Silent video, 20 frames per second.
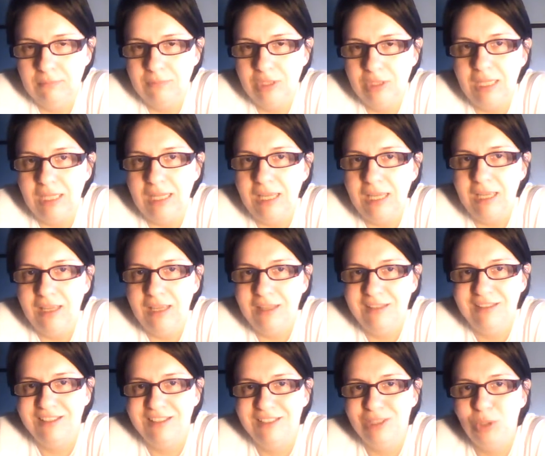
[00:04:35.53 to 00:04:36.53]
ce n'è
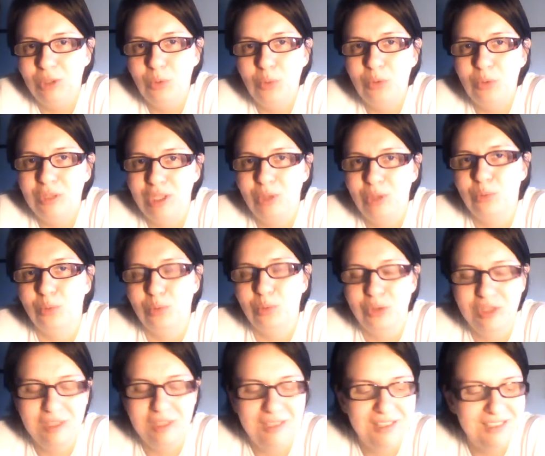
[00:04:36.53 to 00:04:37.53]
di tutti i
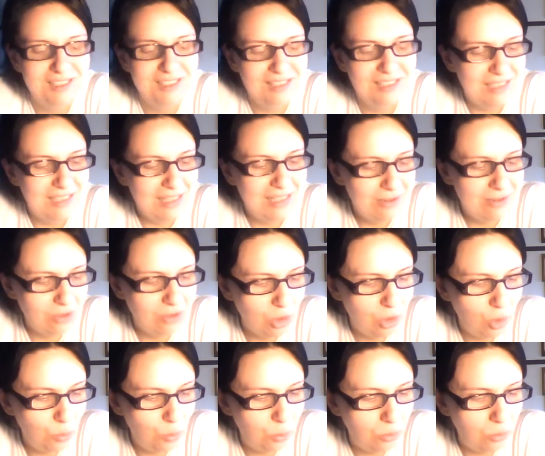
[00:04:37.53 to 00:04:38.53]
gusti a un
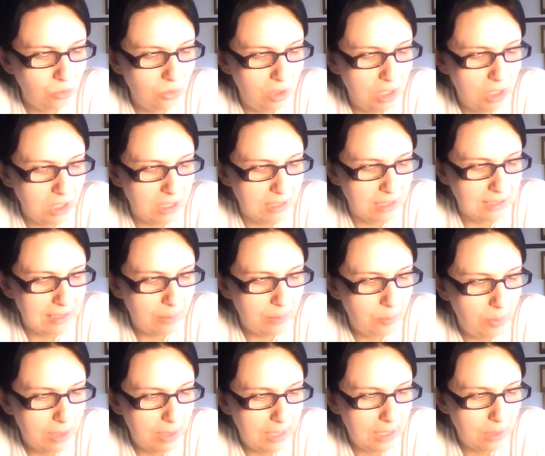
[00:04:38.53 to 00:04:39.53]
certo punto riesce a
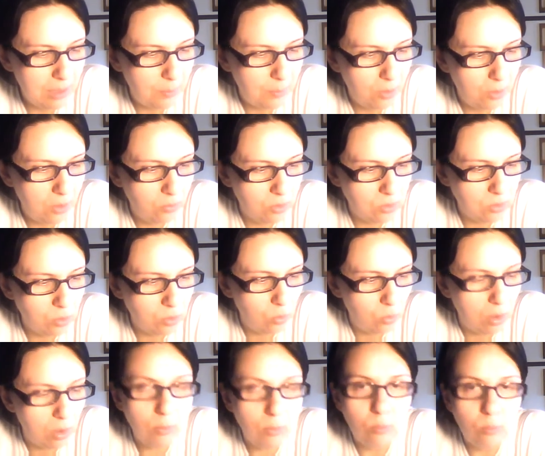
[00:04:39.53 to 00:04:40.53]
scappare, poi questo
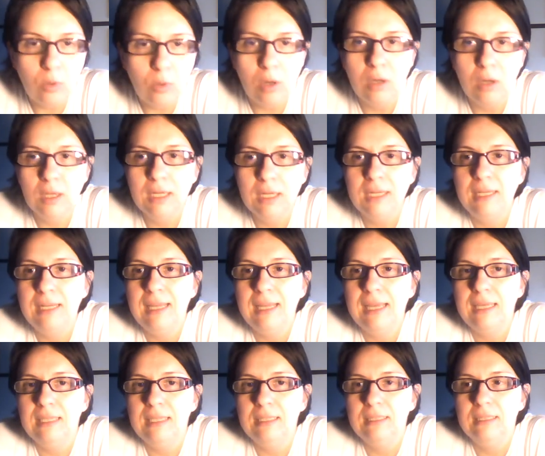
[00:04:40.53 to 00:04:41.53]
uomo muore,
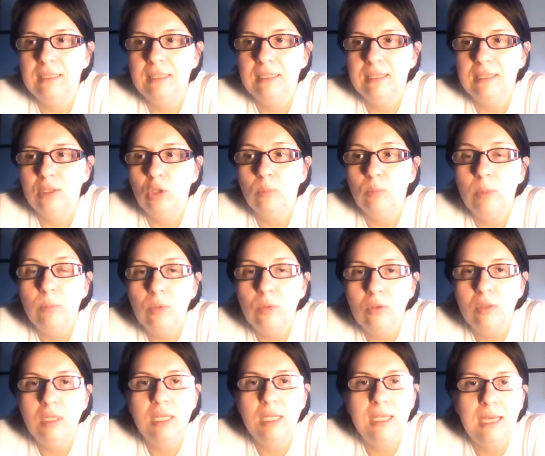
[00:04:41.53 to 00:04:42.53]
lei eh, come
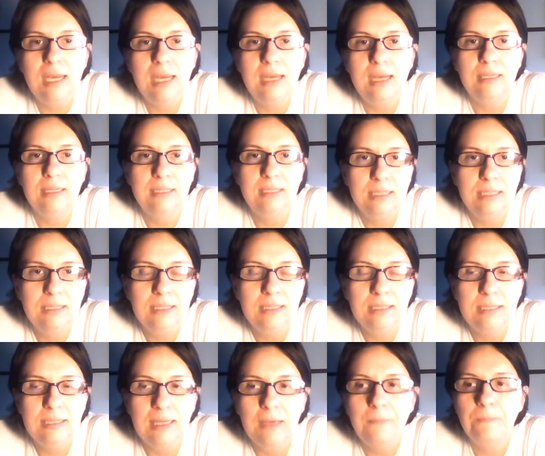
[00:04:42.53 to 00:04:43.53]
moglie ha
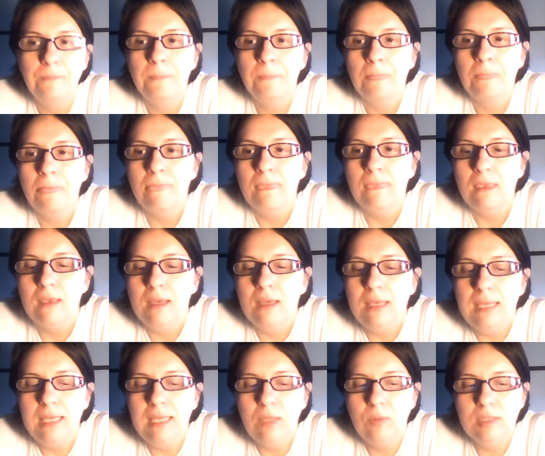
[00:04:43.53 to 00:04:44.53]
l'eredità
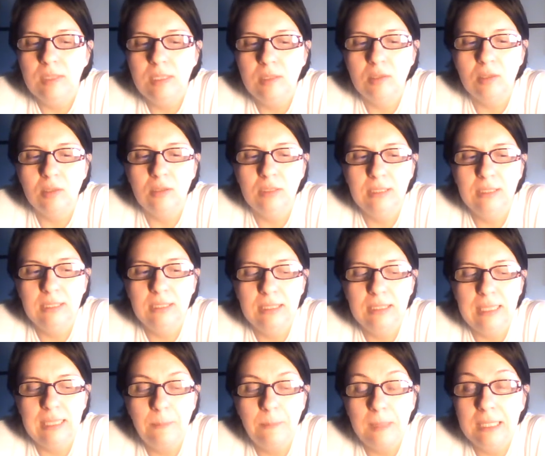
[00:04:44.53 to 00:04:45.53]
e questi soldi
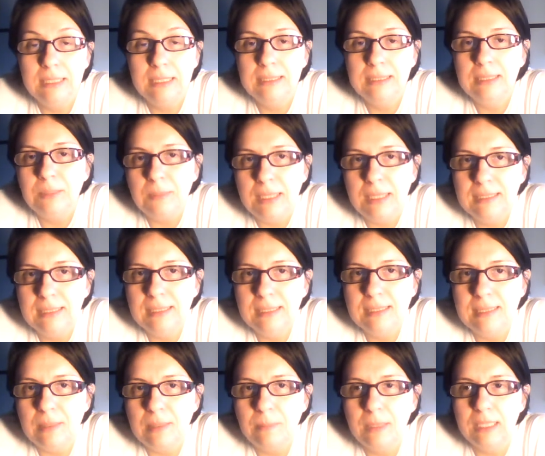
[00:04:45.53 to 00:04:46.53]
apparentemente
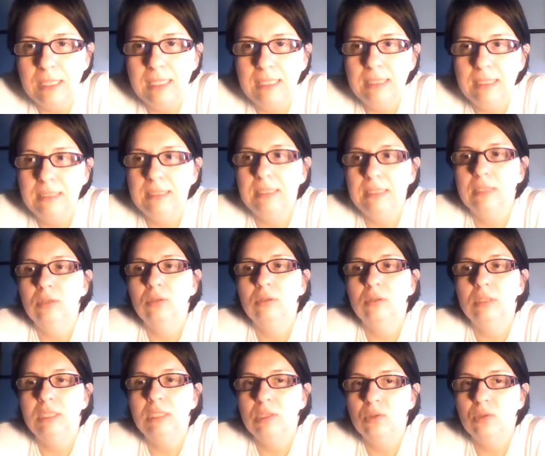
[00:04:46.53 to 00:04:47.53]
sembra che gli
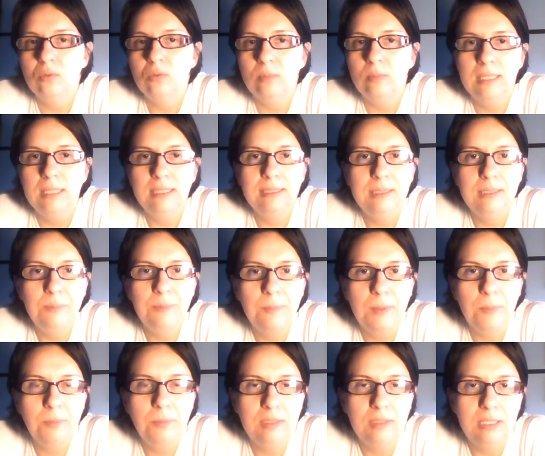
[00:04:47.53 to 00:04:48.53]
diano gli strumenti
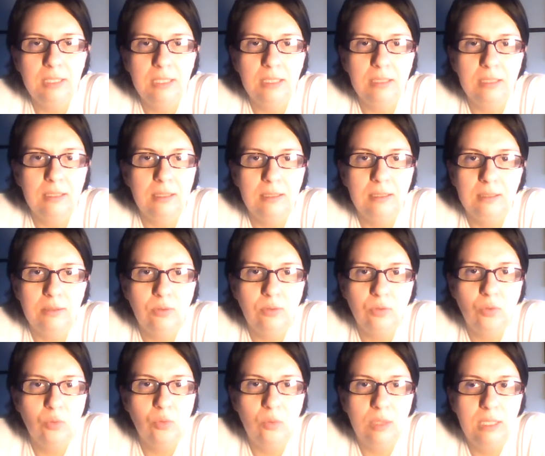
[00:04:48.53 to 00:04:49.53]
per poter eh,
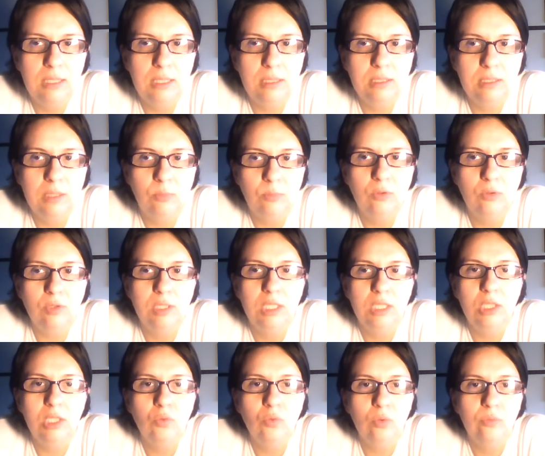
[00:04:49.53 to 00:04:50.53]
costruire, diciamo così,
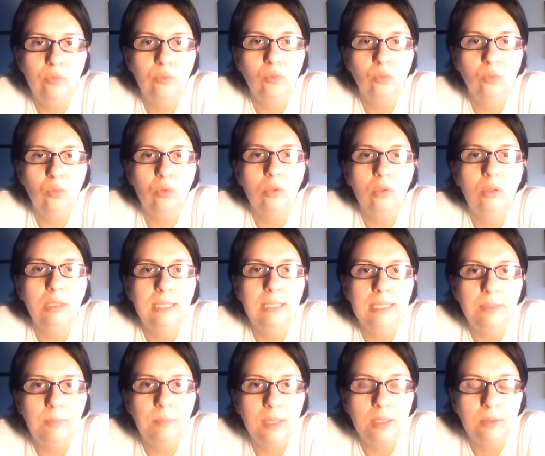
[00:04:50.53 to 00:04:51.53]
il suo futuro
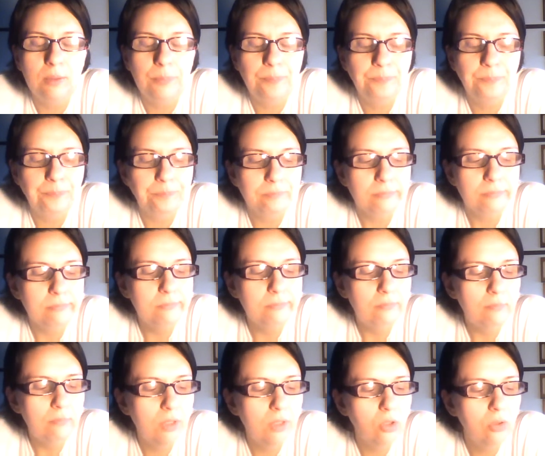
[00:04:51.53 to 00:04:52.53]
libero.
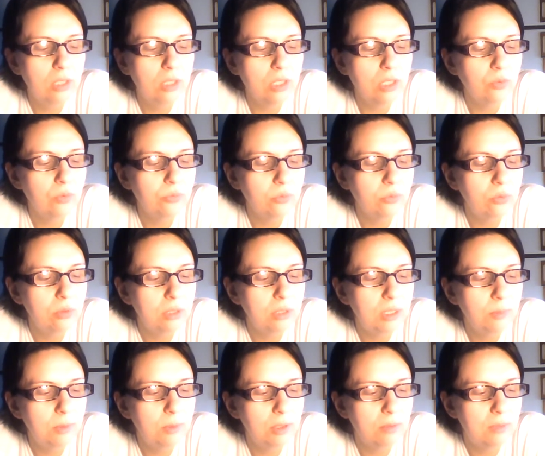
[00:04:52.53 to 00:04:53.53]
Ora, il suo futuro
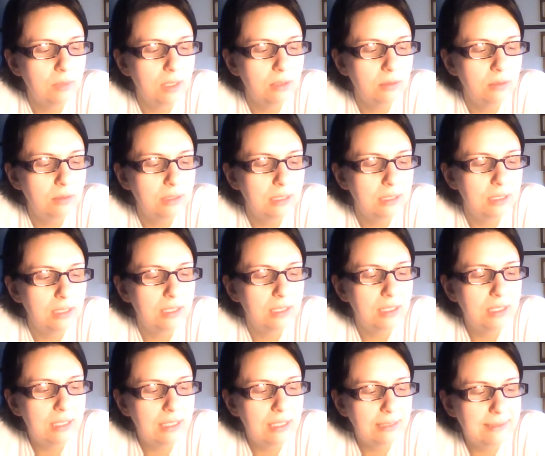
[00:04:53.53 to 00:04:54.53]
libero è quello di
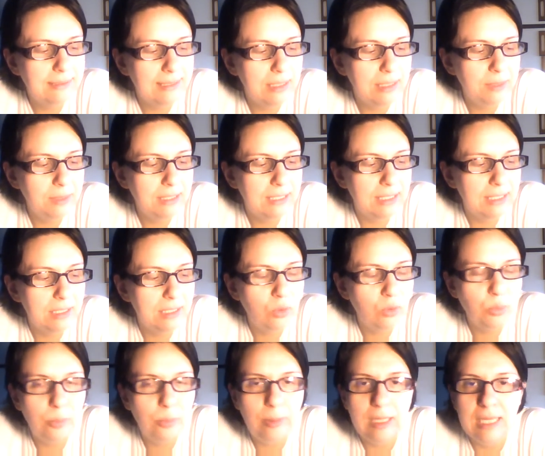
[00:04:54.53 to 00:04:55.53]
andare a abitare in
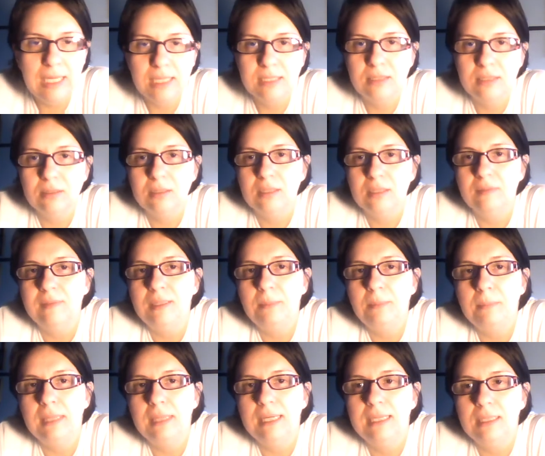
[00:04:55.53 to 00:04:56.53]
un palazzo in riva al
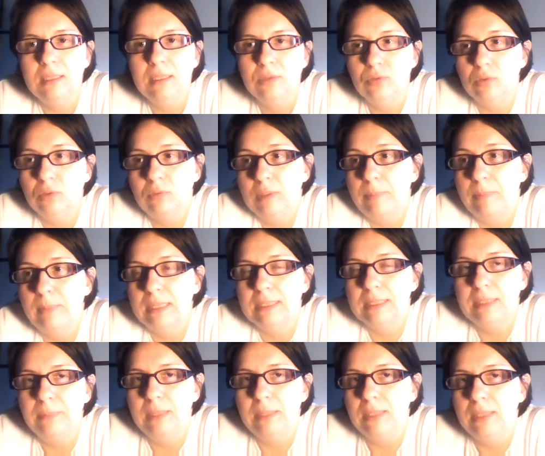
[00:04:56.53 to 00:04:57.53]
mare, cioè un
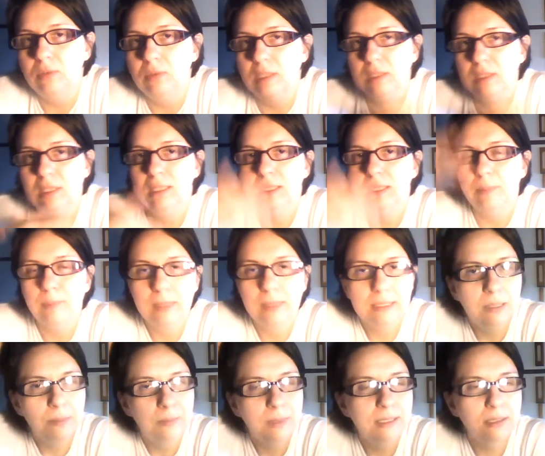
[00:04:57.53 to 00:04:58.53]
appartamento, una serie di
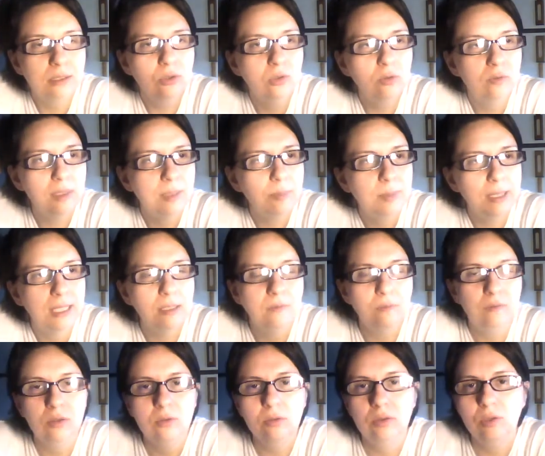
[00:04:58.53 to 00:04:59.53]
appartamenti dove ai piani
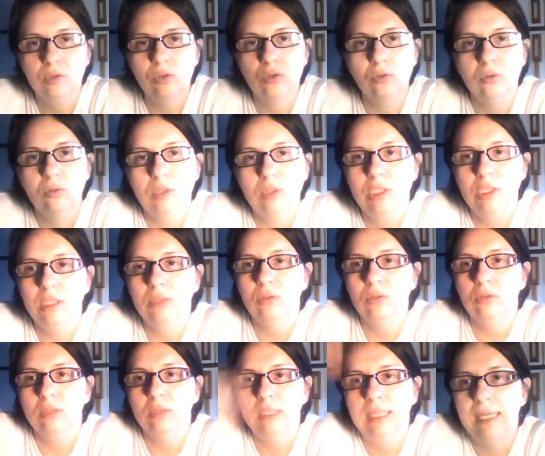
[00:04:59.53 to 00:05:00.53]
inferiori ci sono i
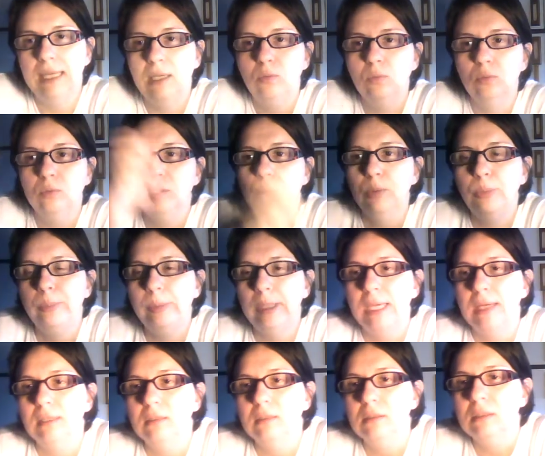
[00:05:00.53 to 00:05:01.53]
genitori, lei è l'ultimo
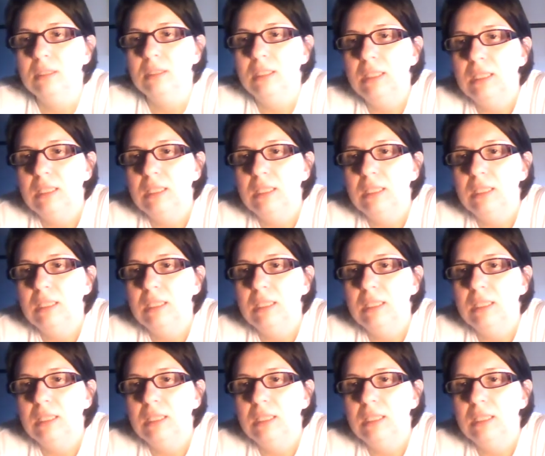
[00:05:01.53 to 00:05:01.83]
piano,